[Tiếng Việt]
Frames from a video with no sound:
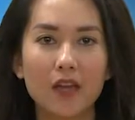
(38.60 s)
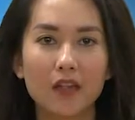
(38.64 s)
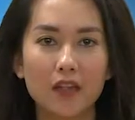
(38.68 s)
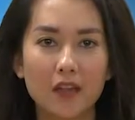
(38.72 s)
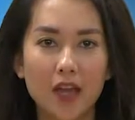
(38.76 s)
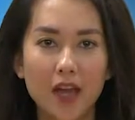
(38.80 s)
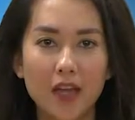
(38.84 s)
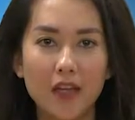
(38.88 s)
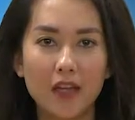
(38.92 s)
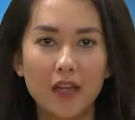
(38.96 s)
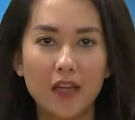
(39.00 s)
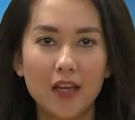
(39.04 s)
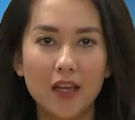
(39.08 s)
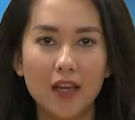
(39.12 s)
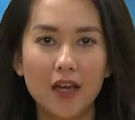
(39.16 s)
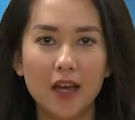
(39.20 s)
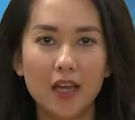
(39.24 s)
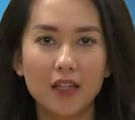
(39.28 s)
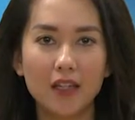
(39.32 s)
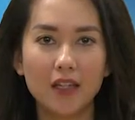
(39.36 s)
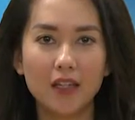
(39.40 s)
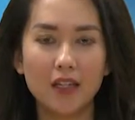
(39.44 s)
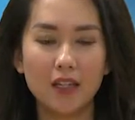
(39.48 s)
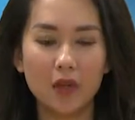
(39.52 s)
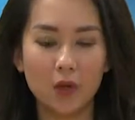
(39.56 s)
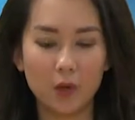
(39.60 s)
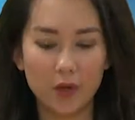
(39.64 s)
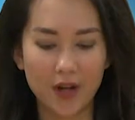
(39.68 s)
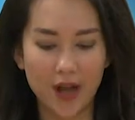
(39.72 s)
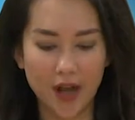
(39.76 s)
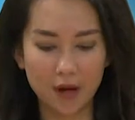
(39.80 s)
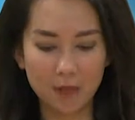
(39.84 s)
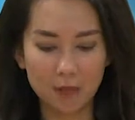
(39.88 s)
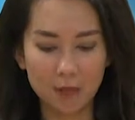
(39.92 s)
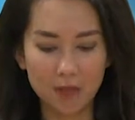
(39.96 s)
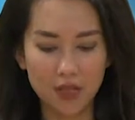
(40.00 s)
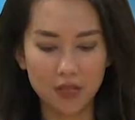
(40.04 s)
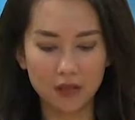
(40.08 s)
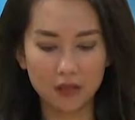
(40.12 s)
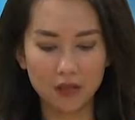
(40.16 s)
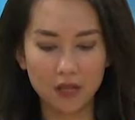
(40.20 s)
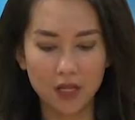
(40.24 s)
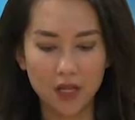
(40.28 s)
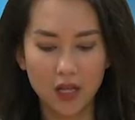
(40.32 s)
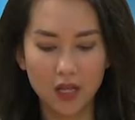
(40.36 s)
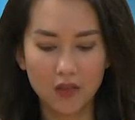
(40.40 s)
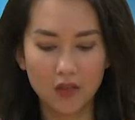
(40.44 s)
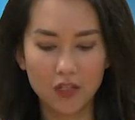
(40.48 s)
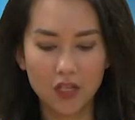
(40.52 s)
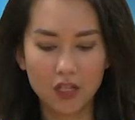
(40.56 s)
Đây là tín hiệu đáng mừng
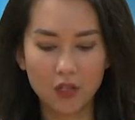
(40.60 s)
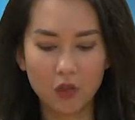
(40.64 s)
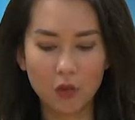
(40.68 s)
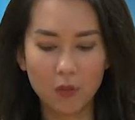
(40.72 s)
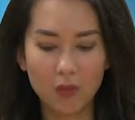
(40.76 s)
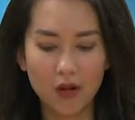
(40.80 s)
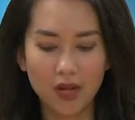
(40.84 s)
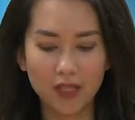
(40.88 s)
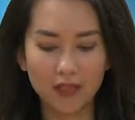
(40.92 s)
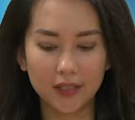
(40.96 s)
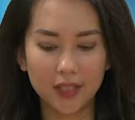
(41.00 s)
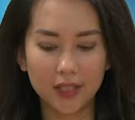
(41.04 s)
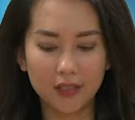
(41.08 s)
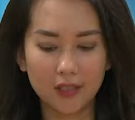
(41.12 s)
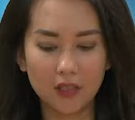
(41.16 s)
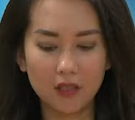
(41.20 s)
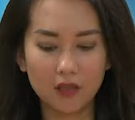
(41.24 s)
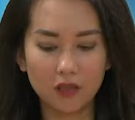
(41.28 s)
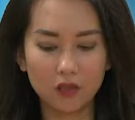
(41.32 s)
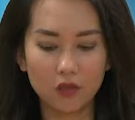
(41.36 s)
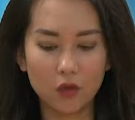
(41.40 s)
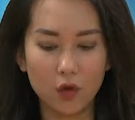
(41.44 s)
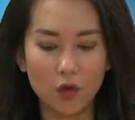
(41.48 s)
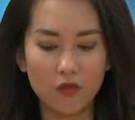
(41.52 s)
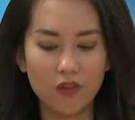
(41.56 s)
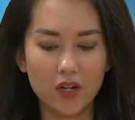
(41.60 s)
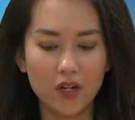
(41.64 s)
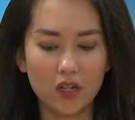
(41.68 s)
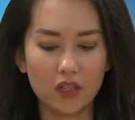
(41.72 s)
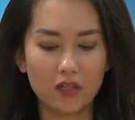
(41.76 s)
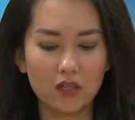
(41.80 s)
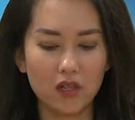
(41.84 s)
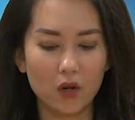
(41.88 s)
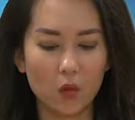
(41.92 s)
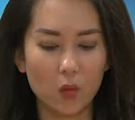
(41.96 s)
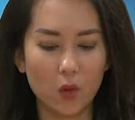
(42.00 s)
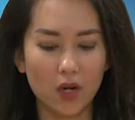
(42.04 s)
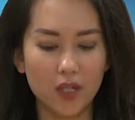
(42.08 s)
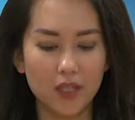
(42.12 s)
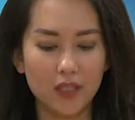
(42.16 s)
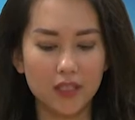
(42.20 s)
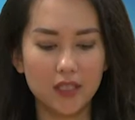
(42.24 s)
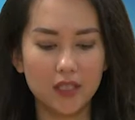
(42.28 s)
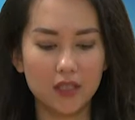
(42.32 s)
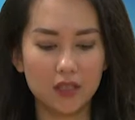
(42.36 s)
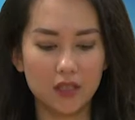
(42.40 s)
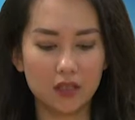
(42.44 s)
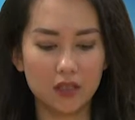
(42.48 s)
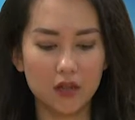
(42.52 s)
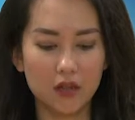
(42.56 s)
nhưng cũng là thách thức đối với lực lượng quản lý
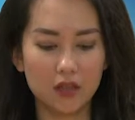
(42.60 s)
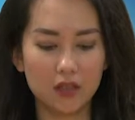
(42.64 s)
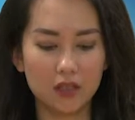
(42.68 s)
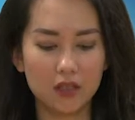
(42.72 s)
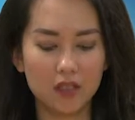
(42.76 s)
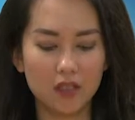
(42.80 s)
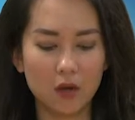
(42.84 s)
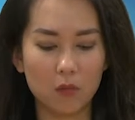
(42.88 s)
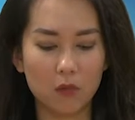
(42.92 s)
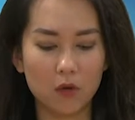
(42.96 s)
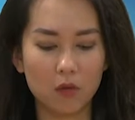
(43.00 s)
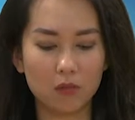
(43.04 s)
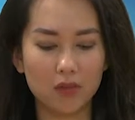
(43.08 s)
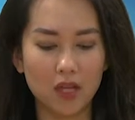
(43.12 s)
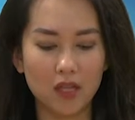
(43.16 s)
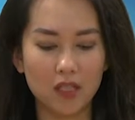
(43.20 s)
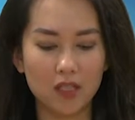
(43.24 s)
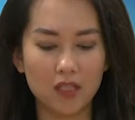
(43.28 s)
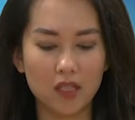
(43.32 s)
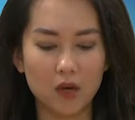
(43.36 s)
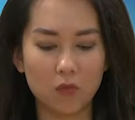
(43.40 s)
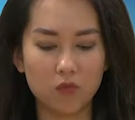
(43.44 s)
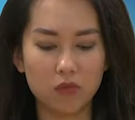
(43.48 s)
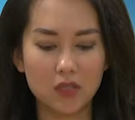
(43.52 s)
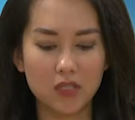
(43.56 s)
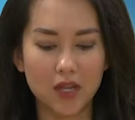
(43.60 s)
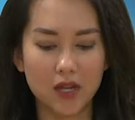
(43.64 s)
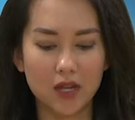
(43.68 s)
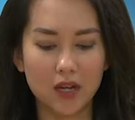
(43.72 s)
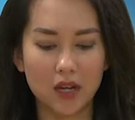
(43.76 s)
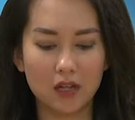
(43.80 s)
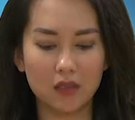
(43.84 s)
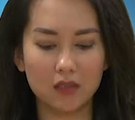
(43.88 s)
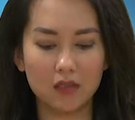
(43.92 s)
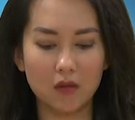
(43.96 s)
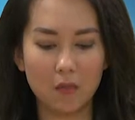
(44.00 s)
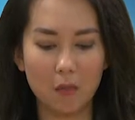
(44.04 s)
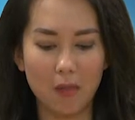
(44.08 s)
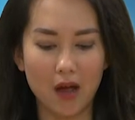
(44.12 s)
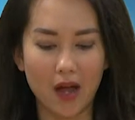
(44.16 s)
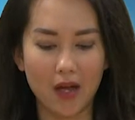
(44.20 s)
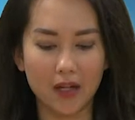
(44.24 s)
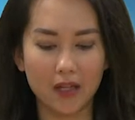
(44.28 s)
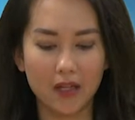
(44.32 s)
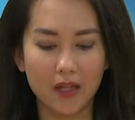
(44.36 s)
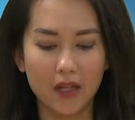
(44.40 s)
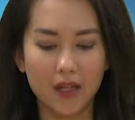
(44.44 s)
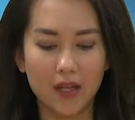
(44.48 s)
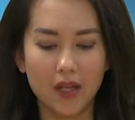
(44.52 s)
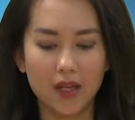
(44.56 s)
thị trường trong công tác chống gian lận thương
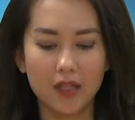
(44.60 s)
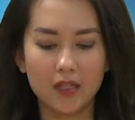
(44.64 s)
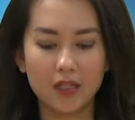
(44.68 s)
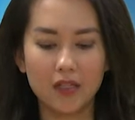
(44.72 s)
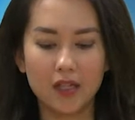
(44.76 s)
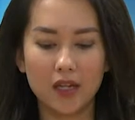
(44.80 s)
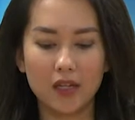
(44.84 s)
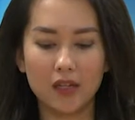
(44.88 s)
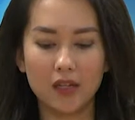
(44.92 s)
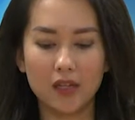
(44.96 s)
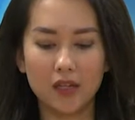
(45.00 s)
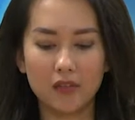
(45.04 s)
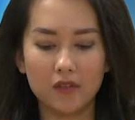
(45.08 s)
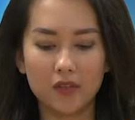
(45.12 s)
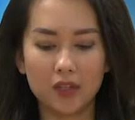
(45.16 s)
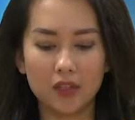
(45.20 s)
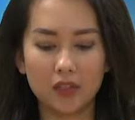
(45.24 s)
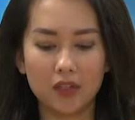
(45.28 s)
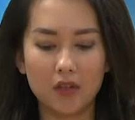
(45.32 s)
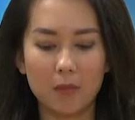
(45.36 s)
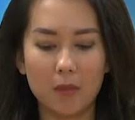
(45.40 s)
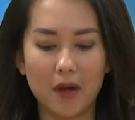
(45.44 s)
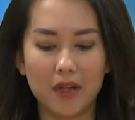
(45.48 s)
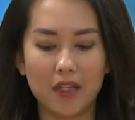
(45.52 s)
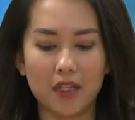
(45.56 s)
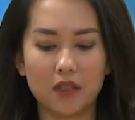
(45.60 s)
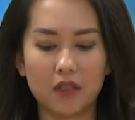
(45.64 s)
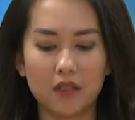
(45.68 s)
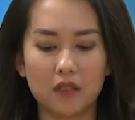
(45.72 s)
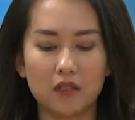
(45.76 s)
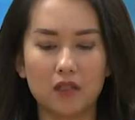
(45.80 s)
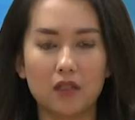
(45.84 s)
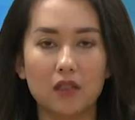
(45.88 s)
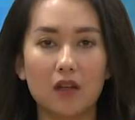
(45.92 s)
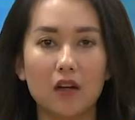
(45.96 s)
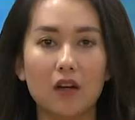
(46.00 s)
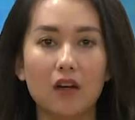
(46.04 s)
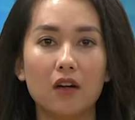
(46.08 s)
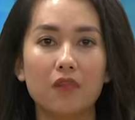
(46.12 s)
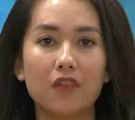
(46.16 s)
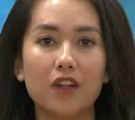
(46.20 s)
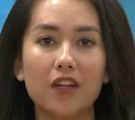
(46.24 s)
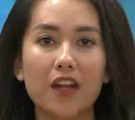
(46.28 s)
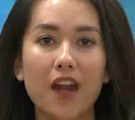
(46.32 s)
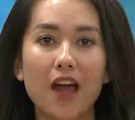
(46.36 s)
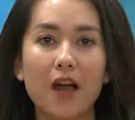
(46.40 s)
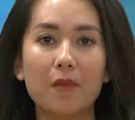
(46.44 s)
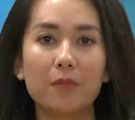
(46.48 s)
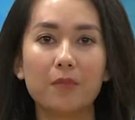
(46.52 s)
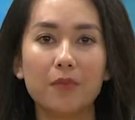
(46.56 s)
mại, trên lĩnh vực thương mại điện tử ở
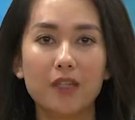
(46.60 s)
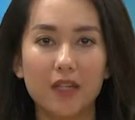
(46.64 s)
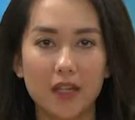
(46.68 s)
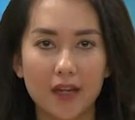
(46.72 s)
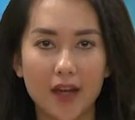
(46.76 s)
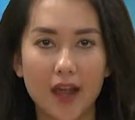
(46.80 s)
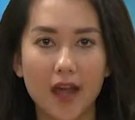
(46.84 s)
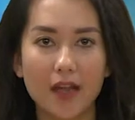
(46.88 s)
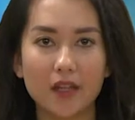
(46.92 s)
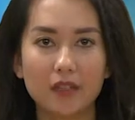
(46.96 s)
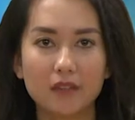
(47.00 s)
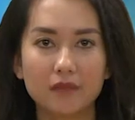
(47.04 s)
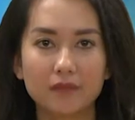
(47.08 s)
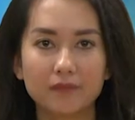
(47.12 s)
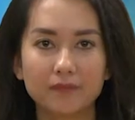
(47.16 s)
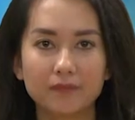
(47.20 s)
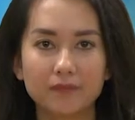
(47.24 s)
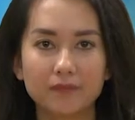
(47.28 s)
Việt Nam hiện nay?